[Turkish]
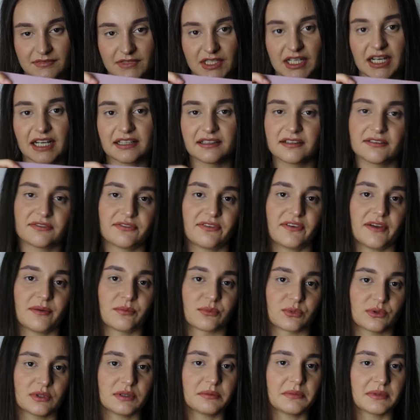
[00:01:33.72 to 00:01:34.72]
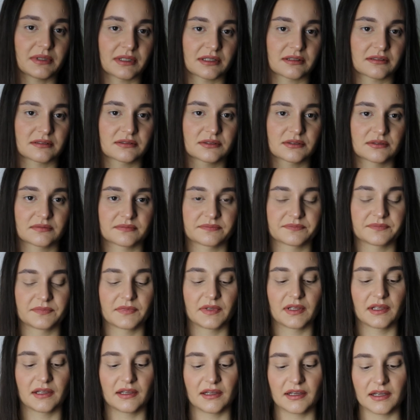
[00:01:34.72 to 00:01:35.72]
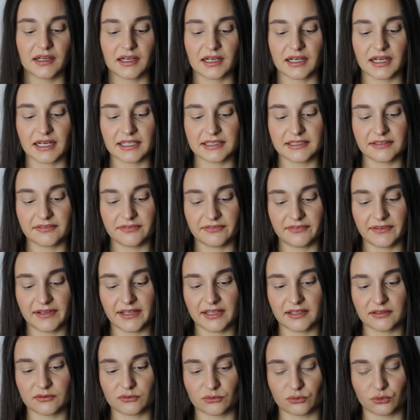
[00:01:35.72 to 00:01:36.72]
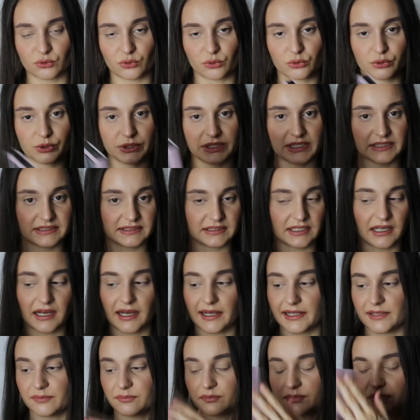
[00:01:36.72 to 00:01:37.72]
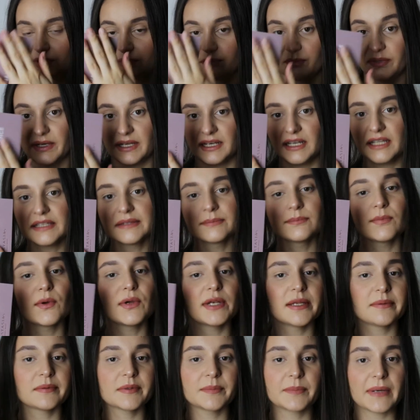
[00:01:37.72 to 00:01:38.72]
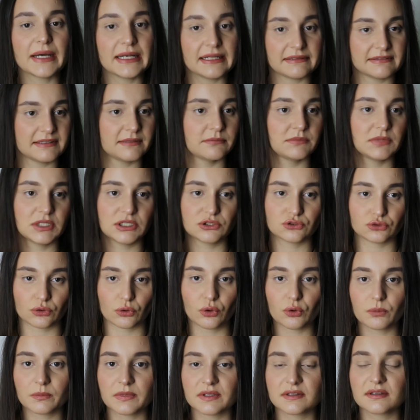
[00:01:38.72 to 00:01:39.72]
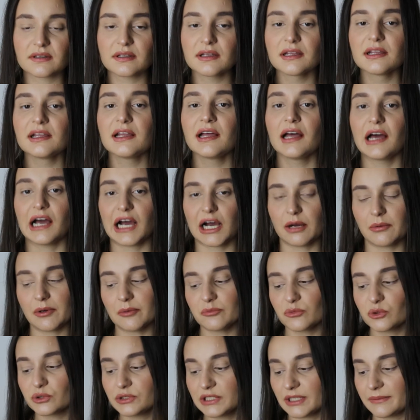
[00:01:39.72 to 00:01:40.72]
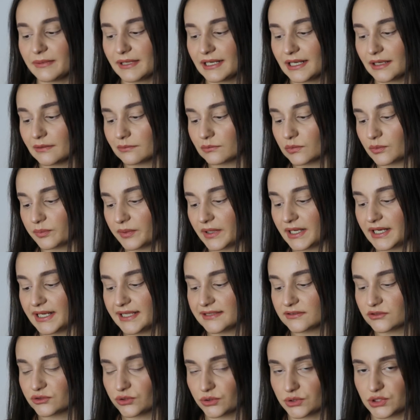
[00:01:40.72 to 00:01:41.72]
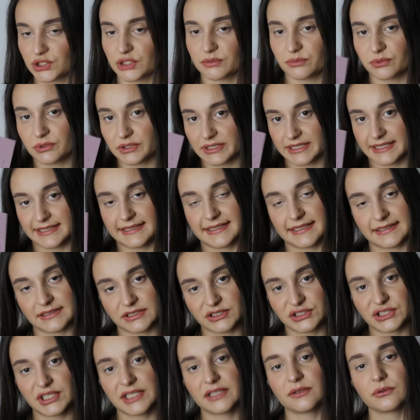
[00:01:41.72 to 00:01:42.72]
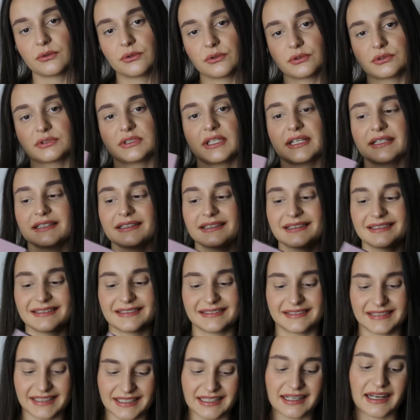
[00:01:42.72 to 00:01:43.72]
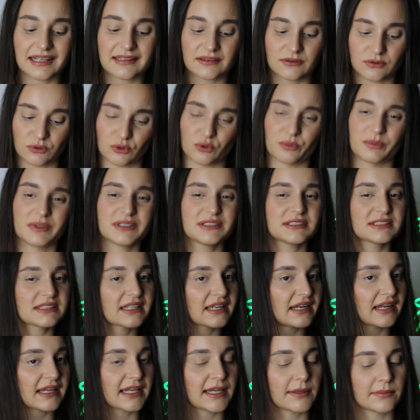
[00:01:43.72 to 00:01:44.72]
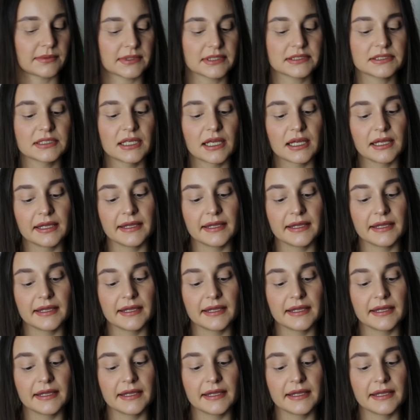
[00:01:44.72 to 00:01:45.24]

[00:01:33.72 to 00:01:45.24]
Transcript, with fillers: Kadife bu değil mi? Evet kadife. Kadife dokuya sahip bir palet. Böyle bir paletim hiç olmadı. Ama muhtemelen bu palet çok çabuk kirlenecek. O yüzden evet. dikkatli olmanız gerekebilir.